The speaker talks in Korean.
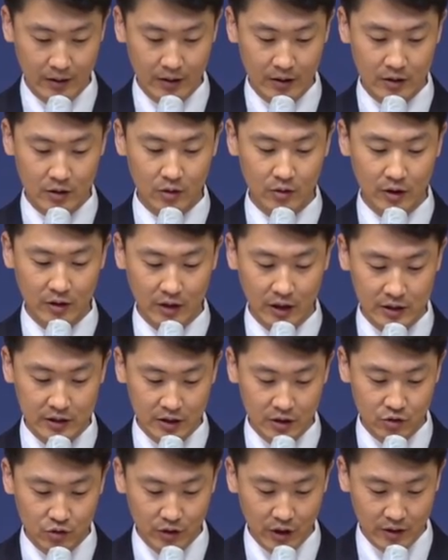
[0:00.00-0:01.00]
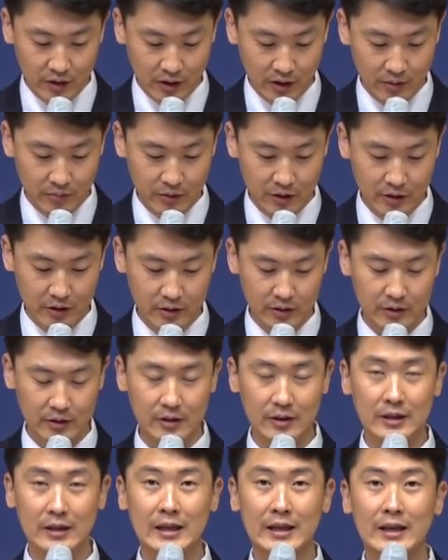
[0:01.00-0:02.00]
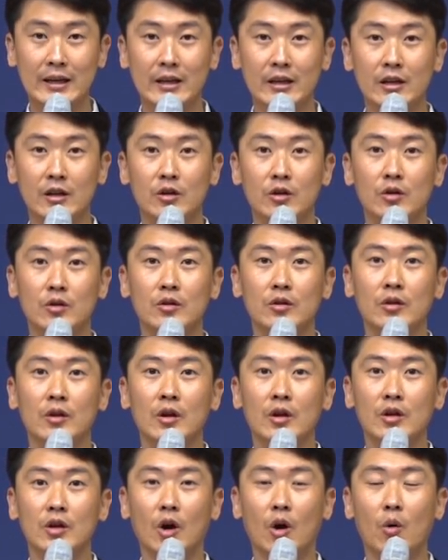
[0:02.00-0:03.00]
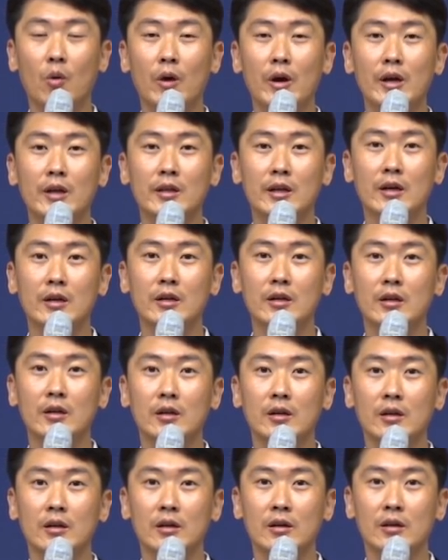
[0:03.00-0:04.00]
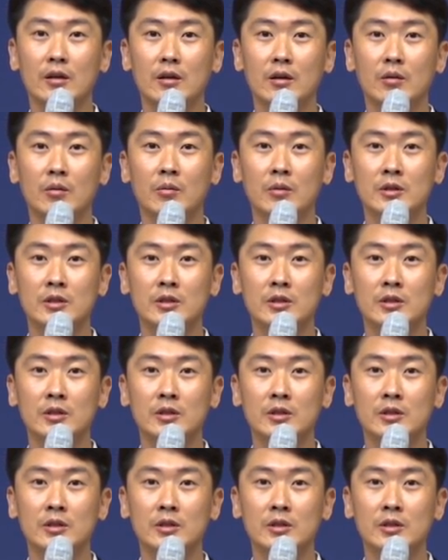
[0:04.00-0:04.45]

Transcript: 그런데 사실 유대 사람들은 이런 여호와의 날이 어,